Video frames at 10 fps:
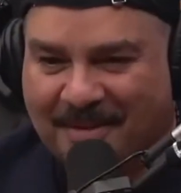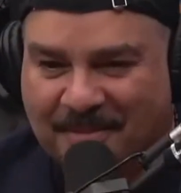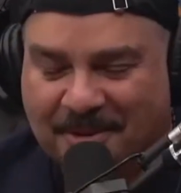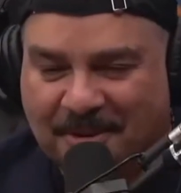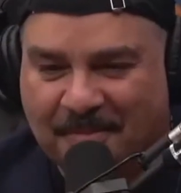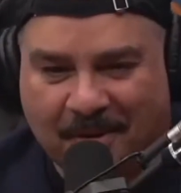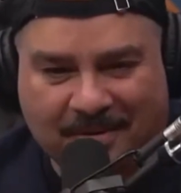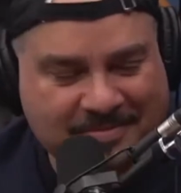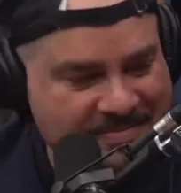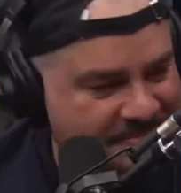É muito eu... bom.
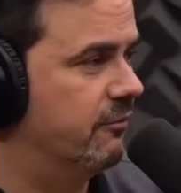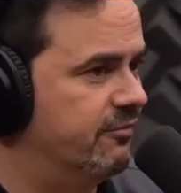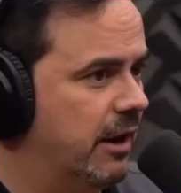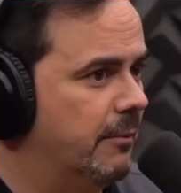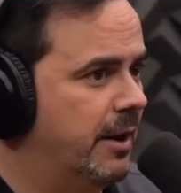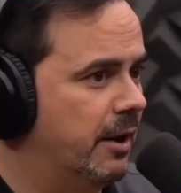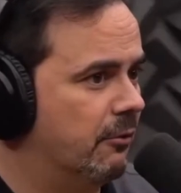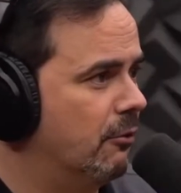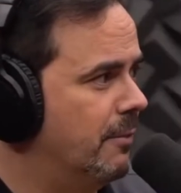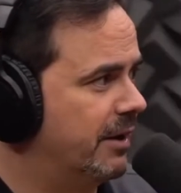Alô, fala, Manego,
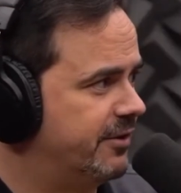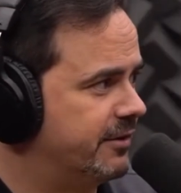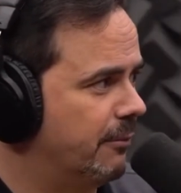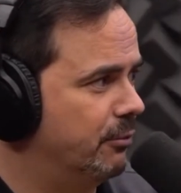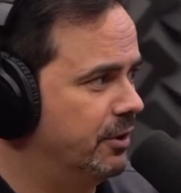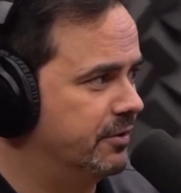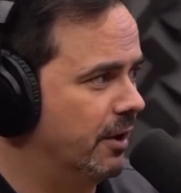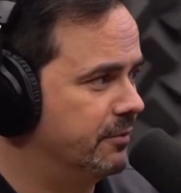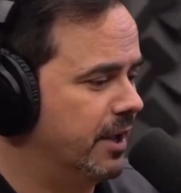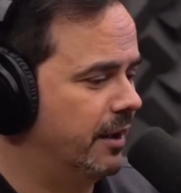como é que você tá
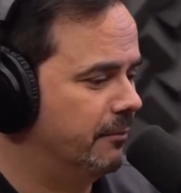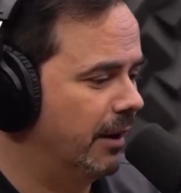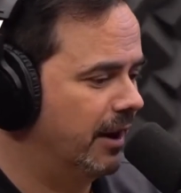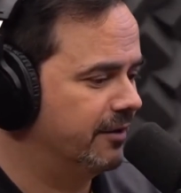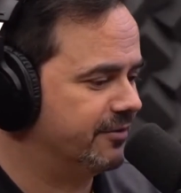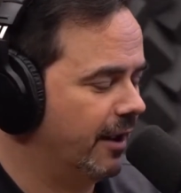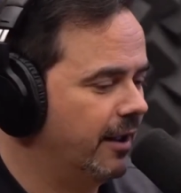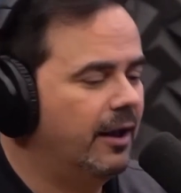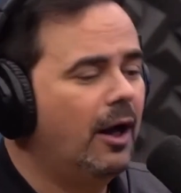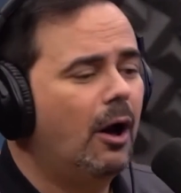bonitão? E aí, beleza?
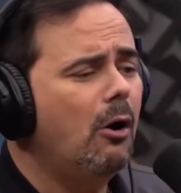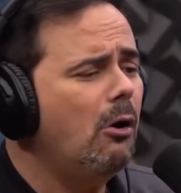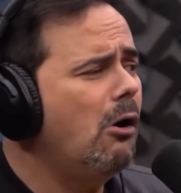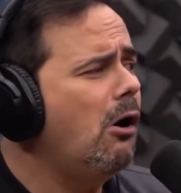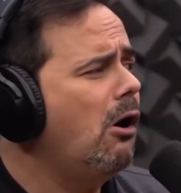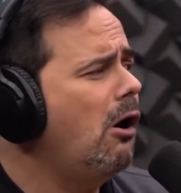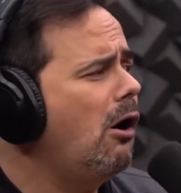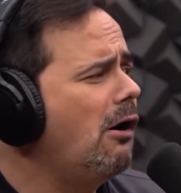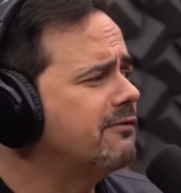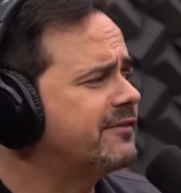
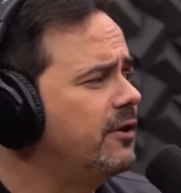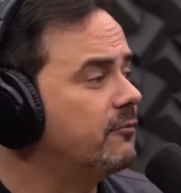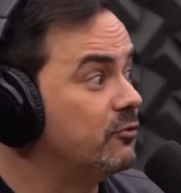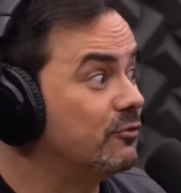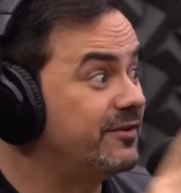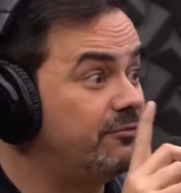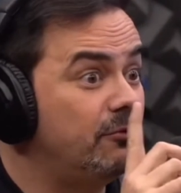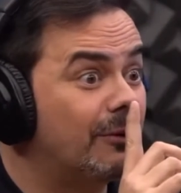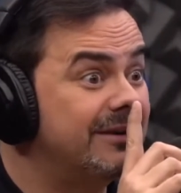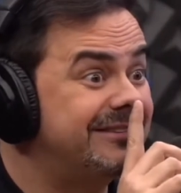Ô, Silvio, não se viu há
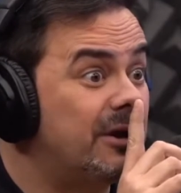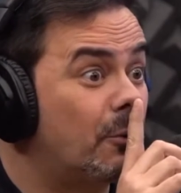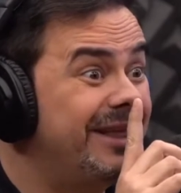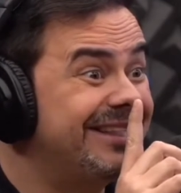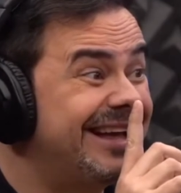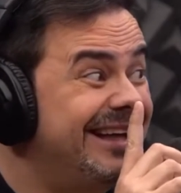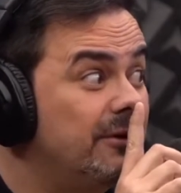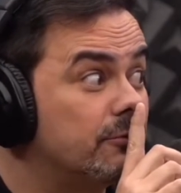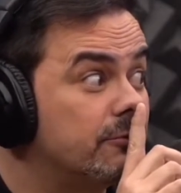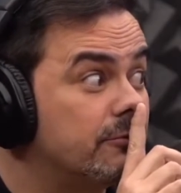quase 50
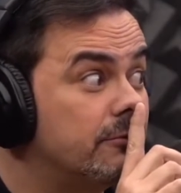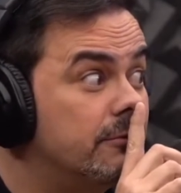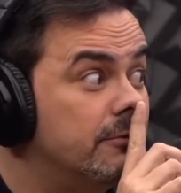anos.